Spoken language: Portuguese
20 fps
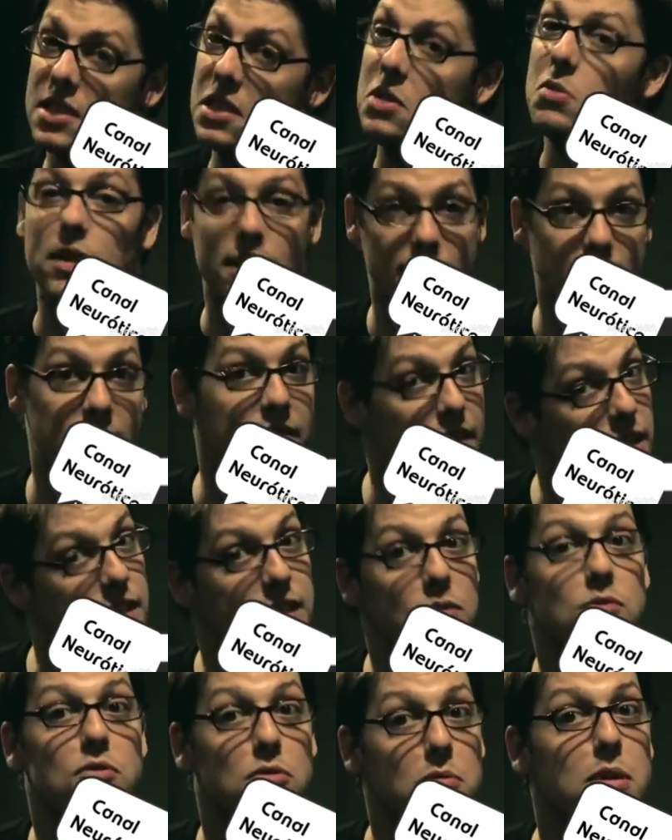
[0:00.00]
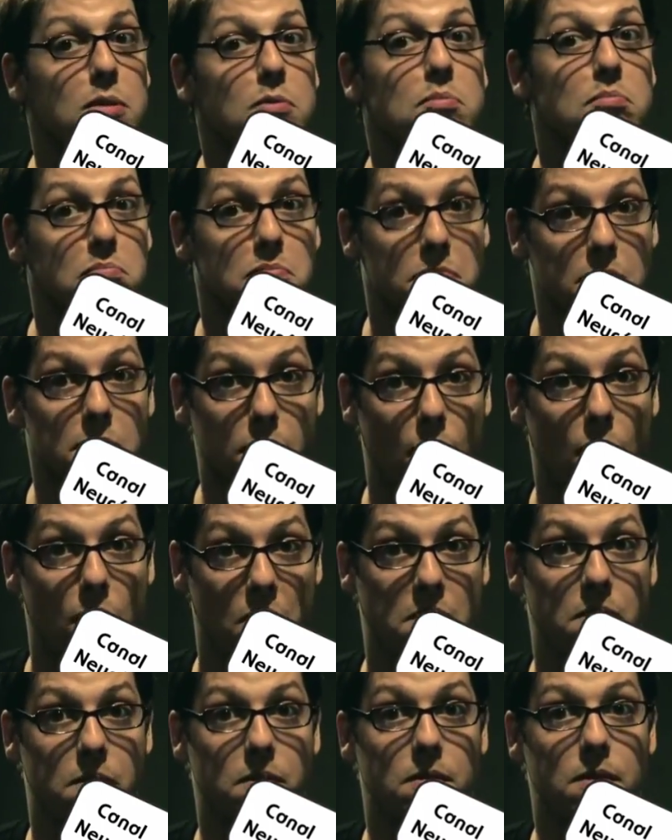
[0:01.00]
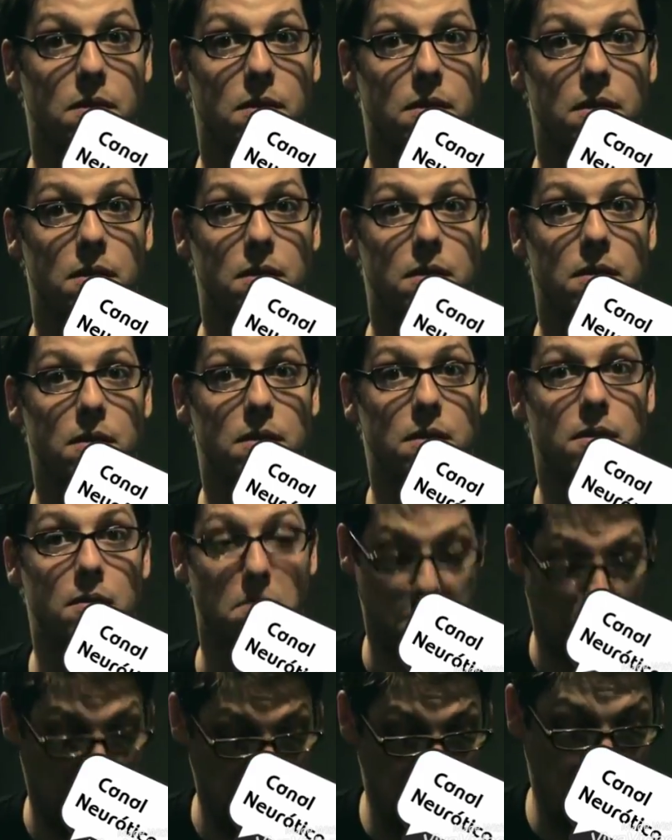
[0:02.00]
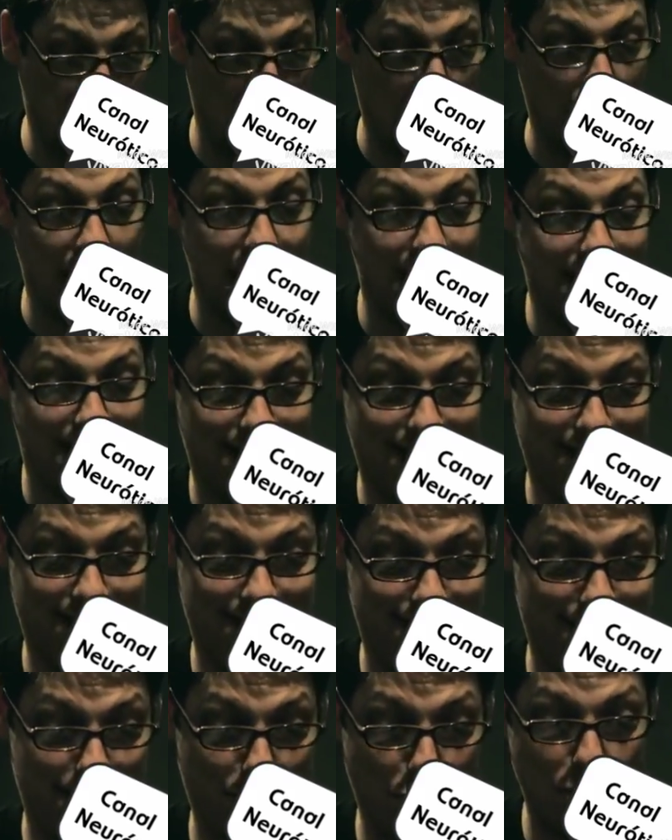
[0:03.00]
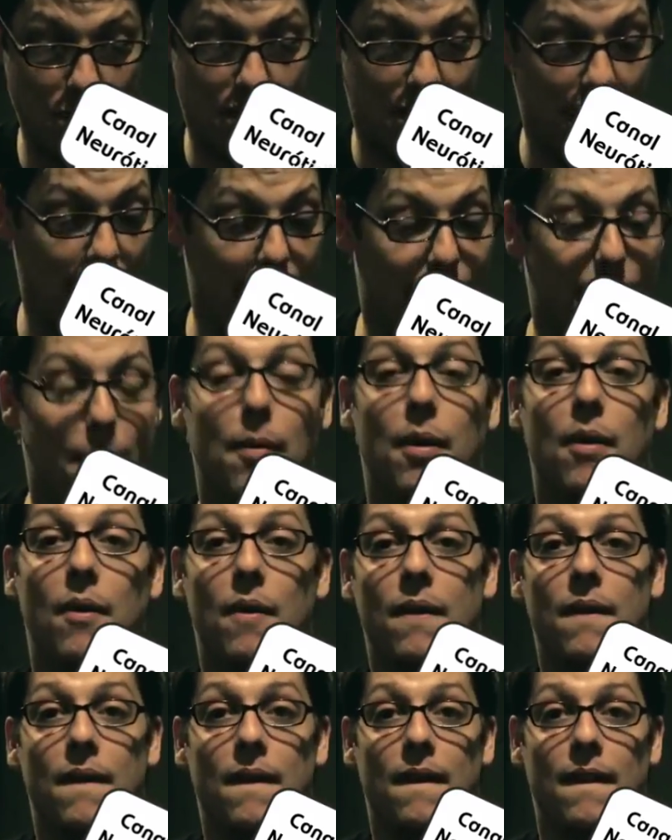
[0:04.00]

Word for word: 50 vezes é um número bom. Pode o cara gozar, meu irmão.